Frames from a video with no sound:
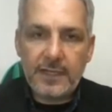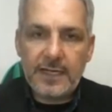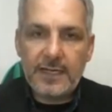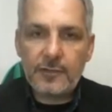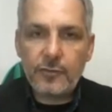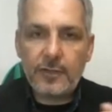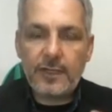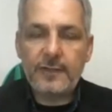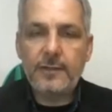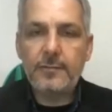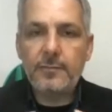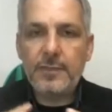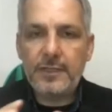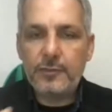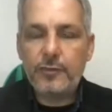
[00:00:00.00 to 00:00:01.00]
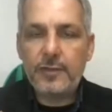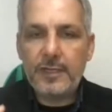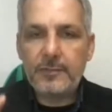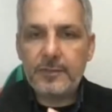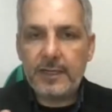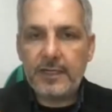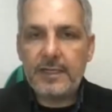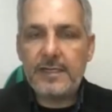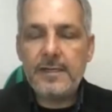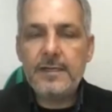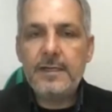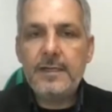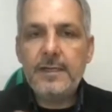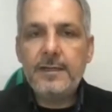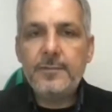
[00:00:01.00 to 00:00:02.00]
Erdoğan'ın bir dönem daha
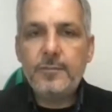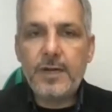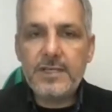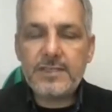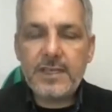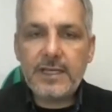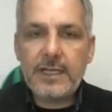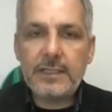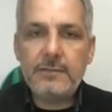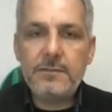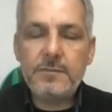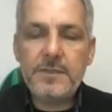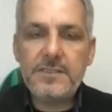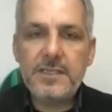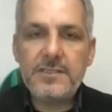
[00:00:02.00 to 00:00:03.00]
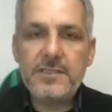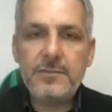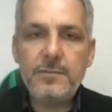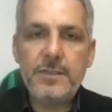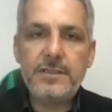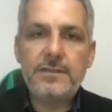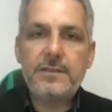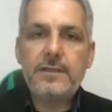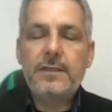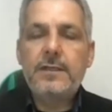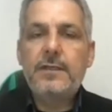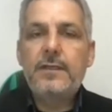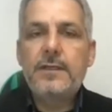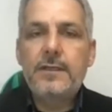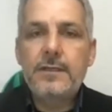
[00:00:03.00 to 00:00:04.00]
başta kalabilmesi için bir
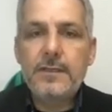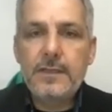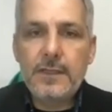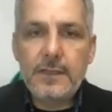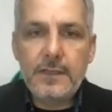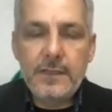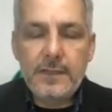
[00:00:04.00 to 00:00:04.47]
e,